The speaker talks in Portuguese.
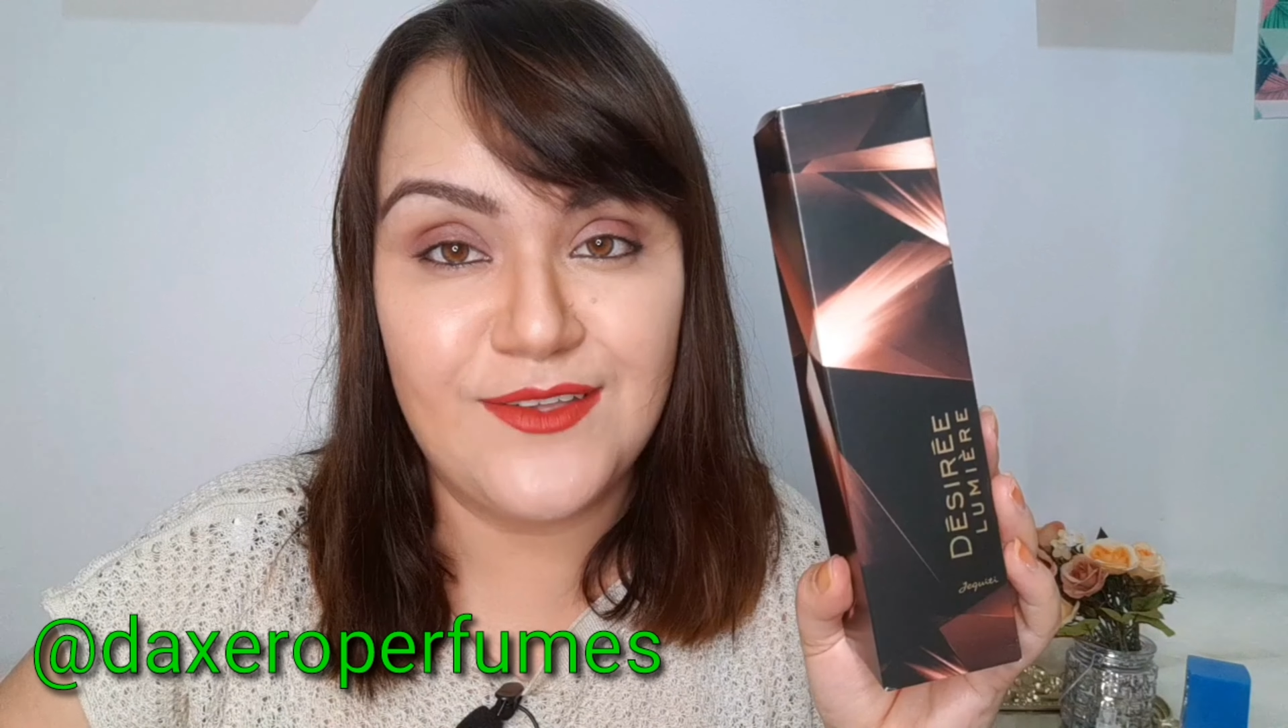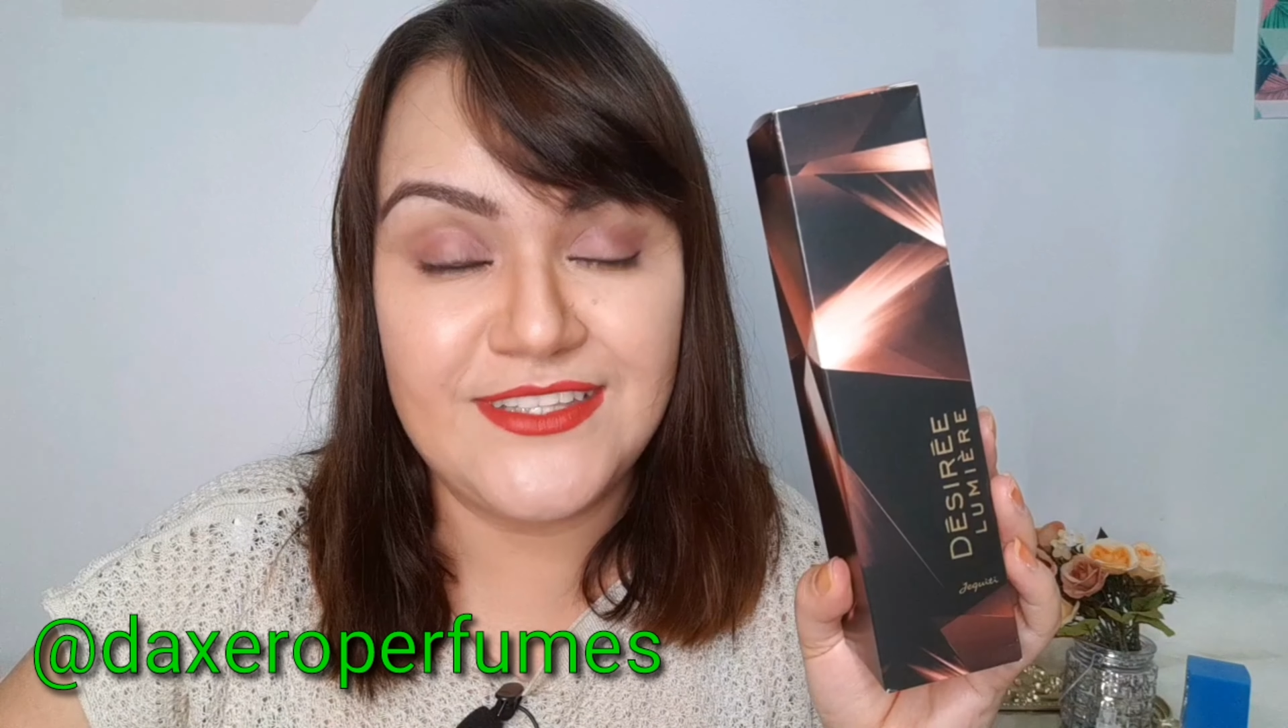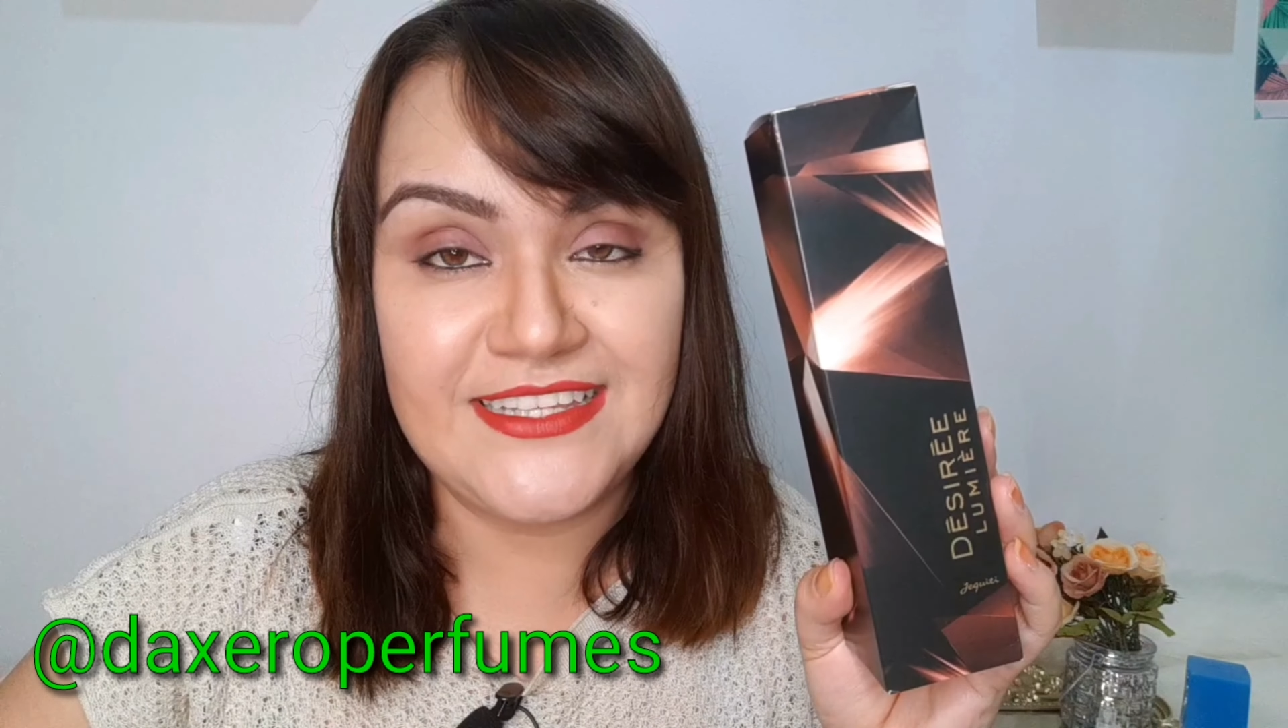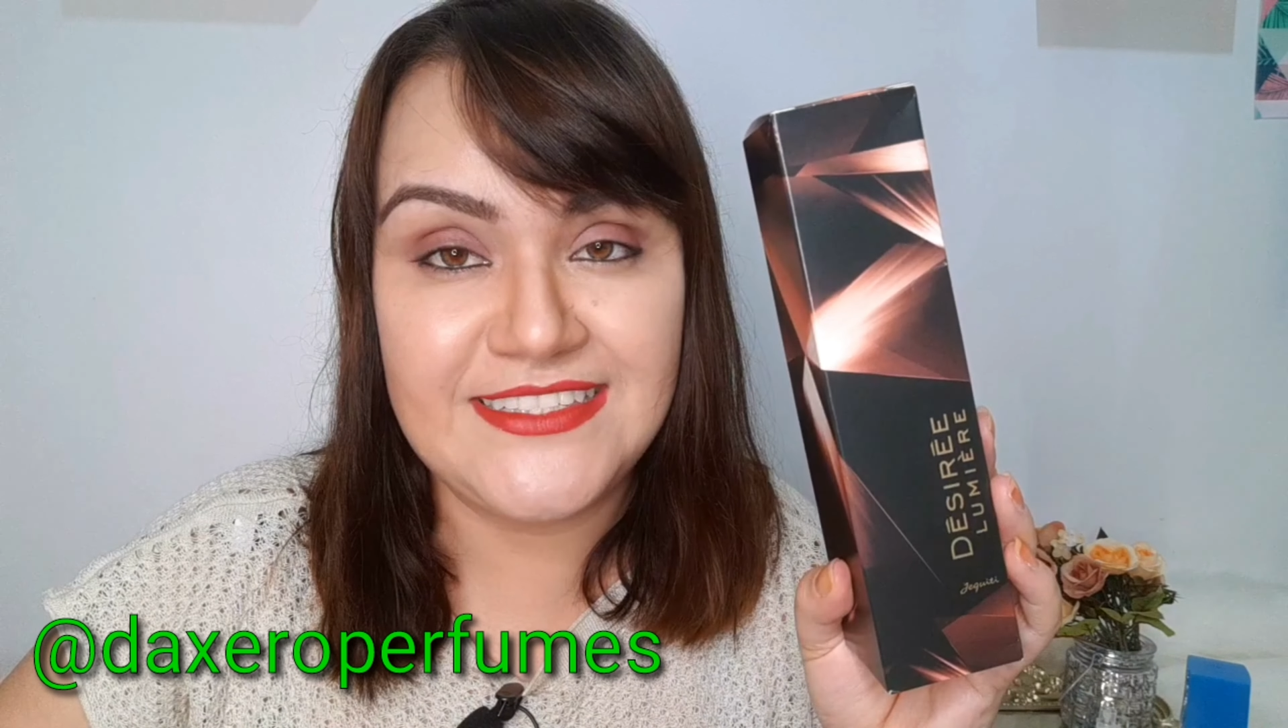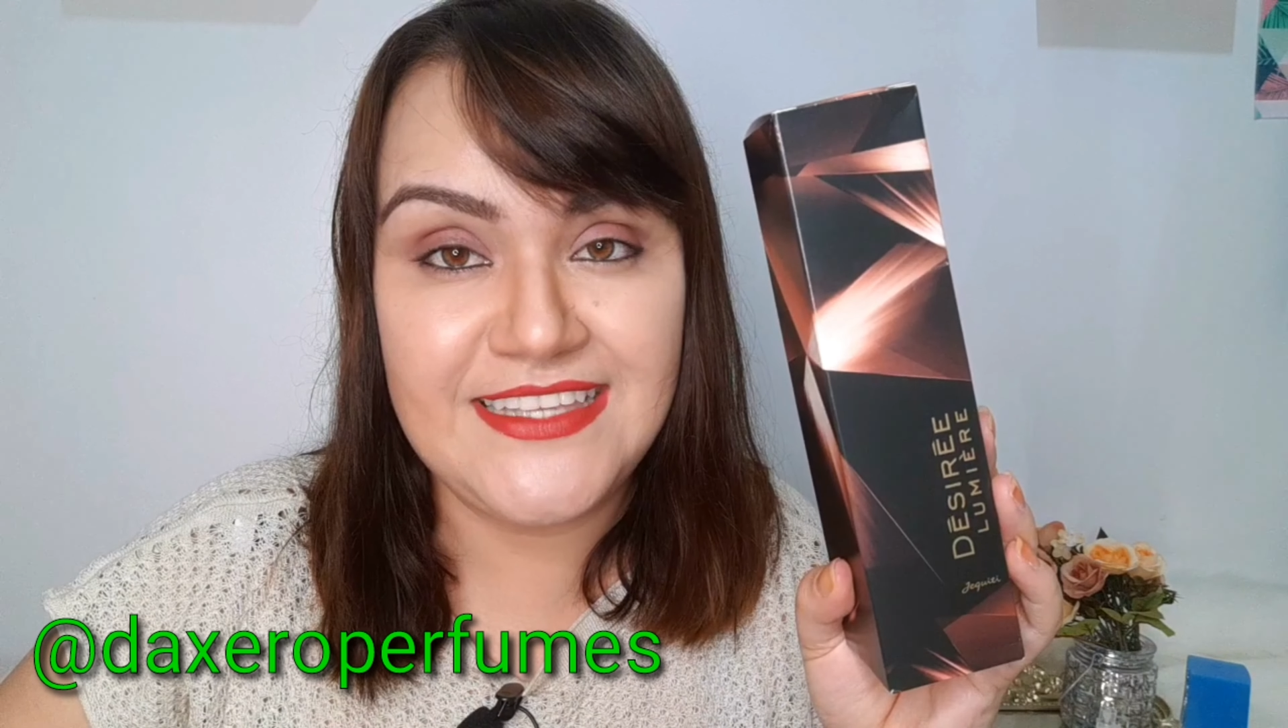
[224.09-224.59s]
é
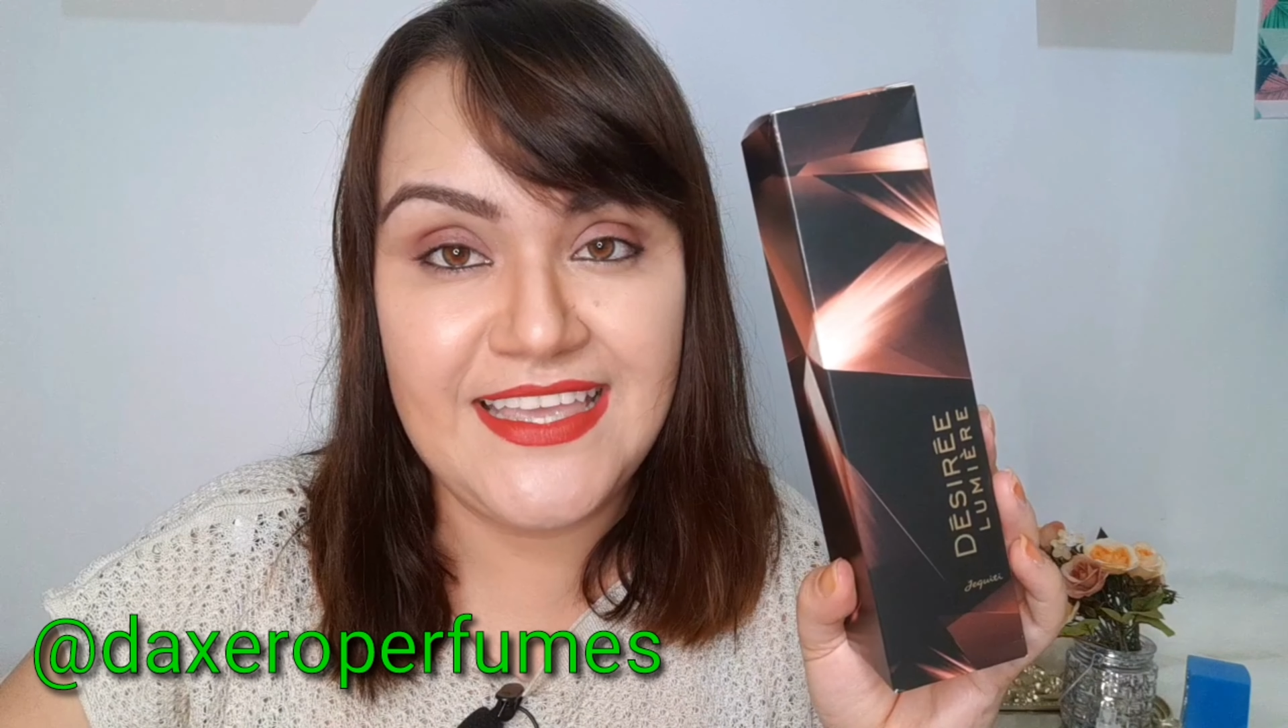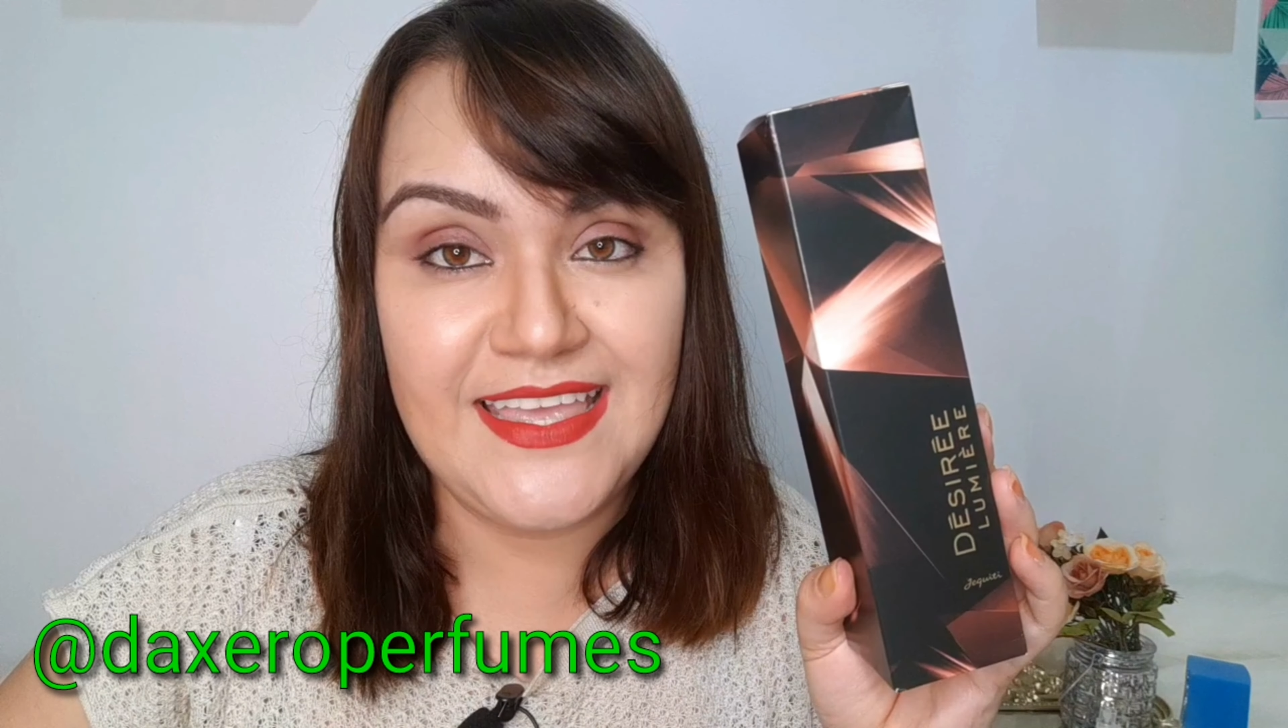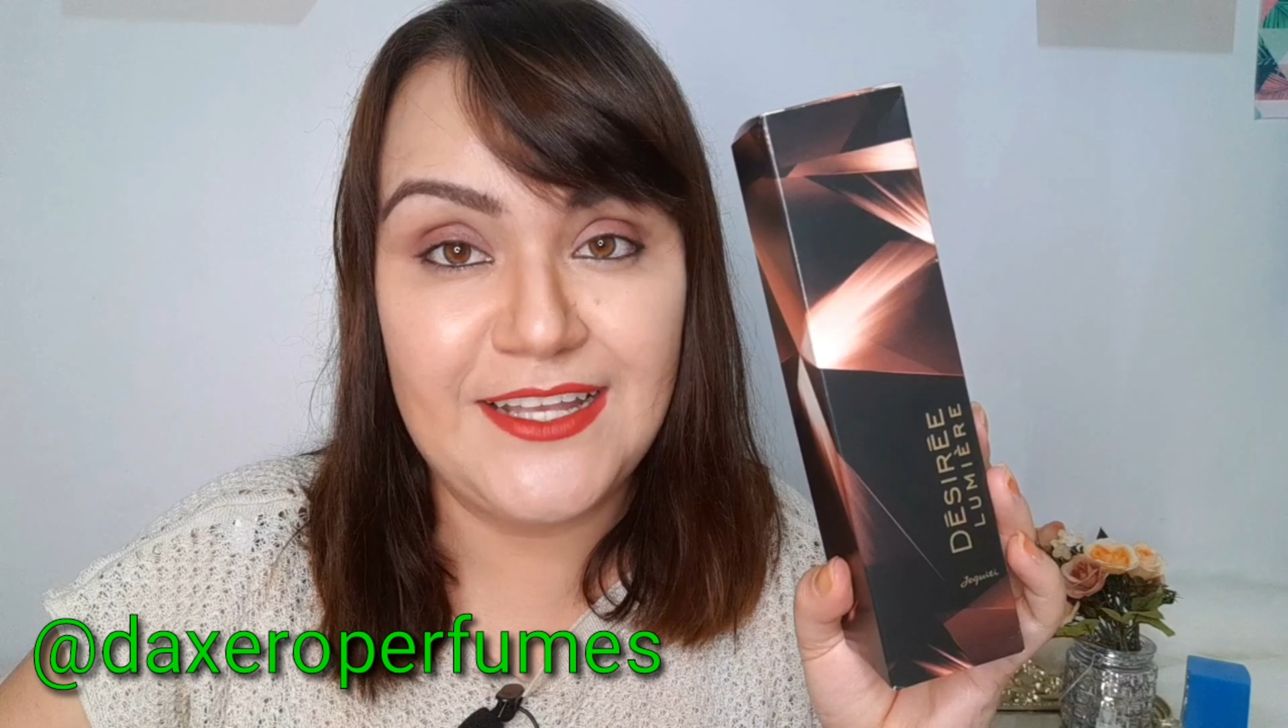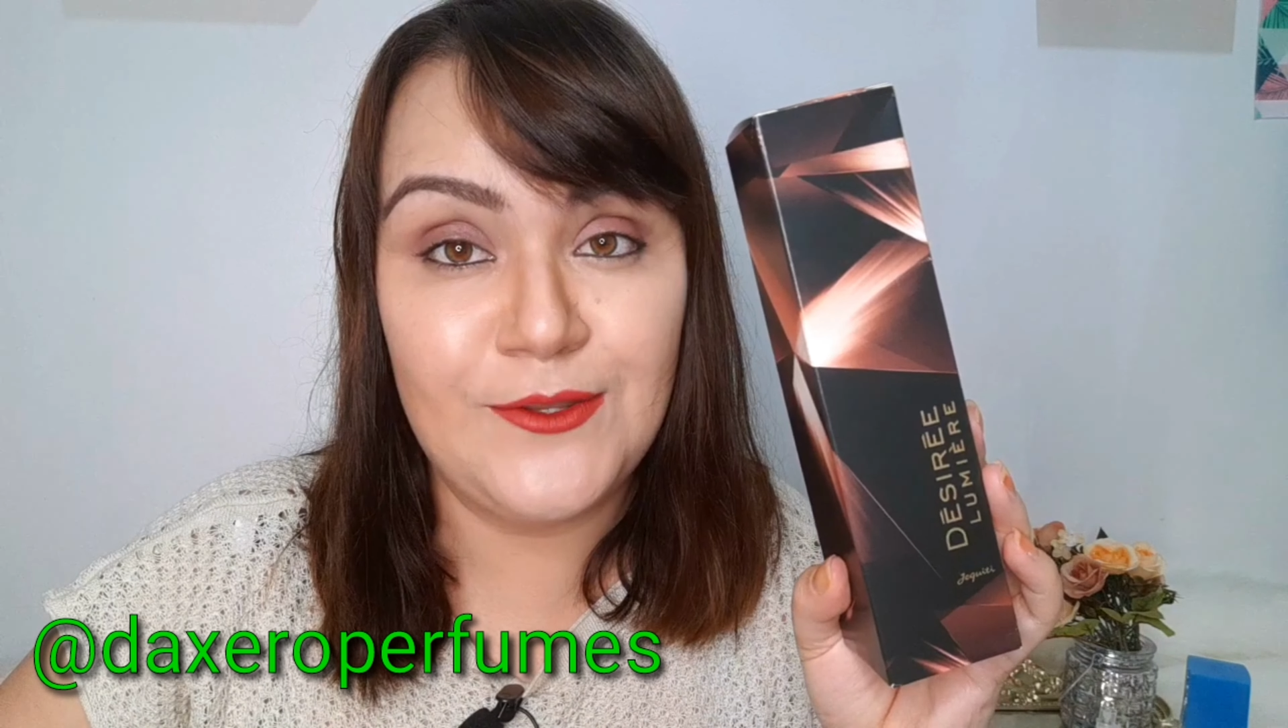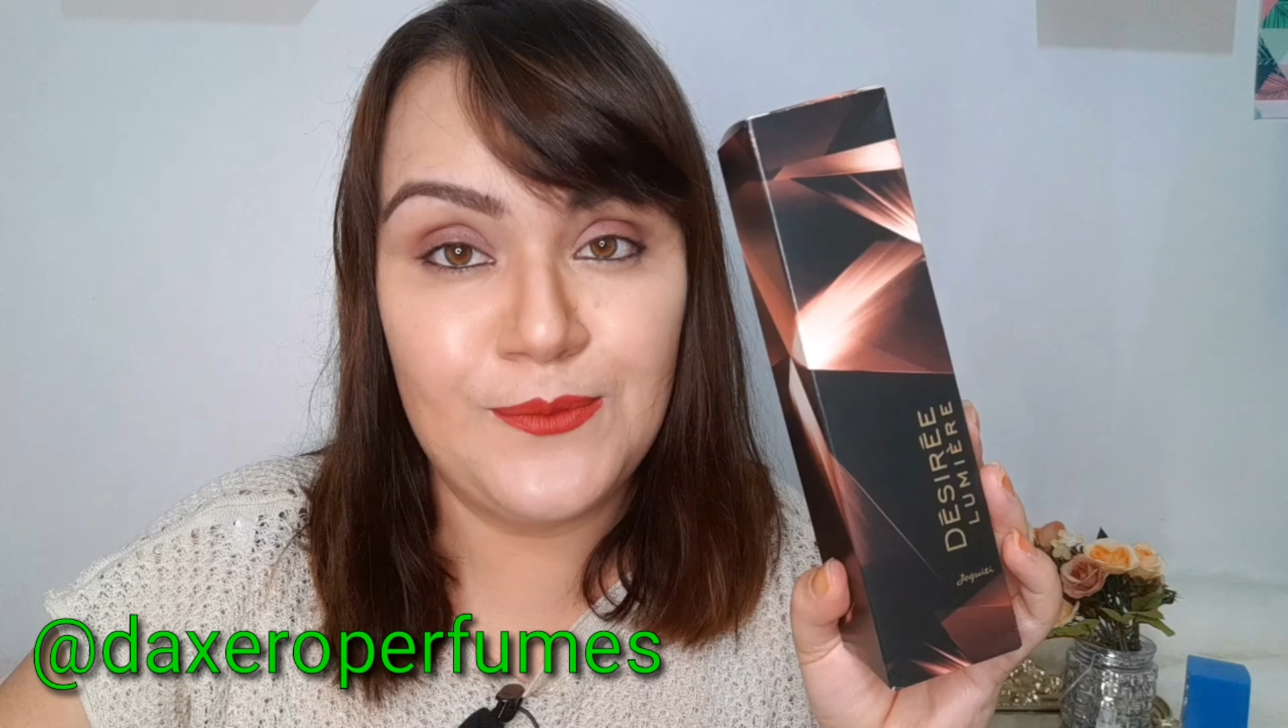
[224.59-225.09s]
o Desiré